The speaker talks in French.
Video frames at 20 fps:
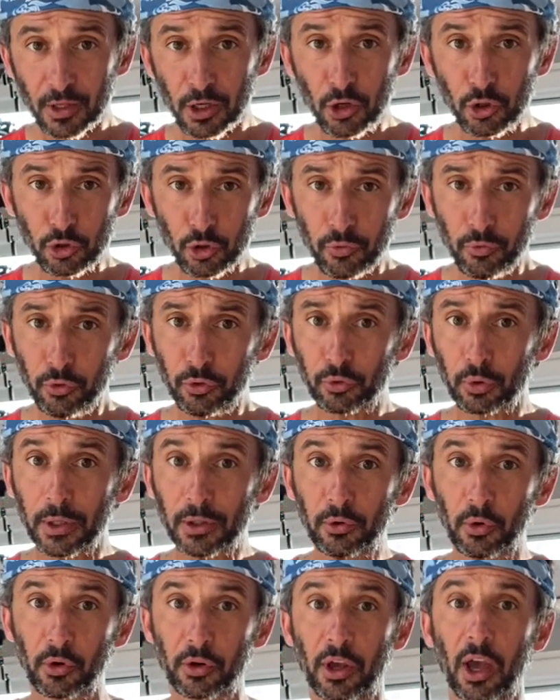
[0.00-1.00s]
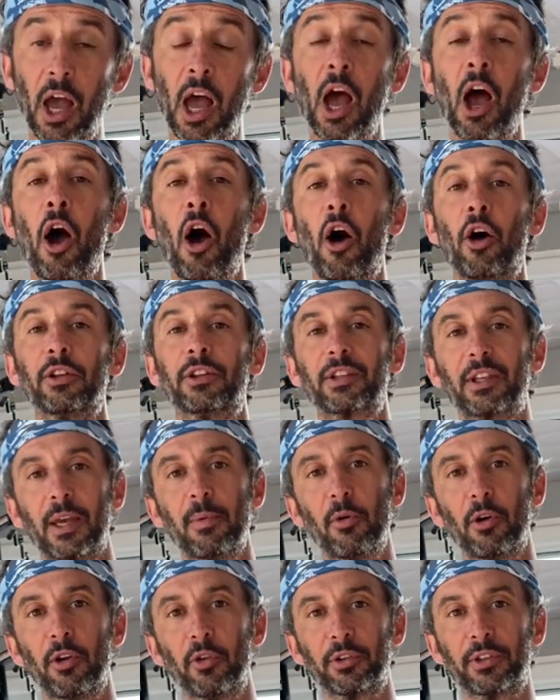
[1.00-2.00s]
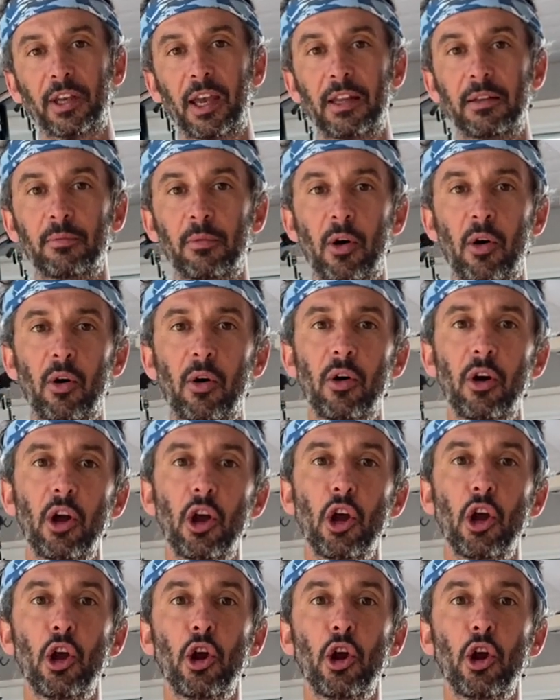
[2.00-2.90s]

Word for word: Je vous souhaite donc un très bon entraînement.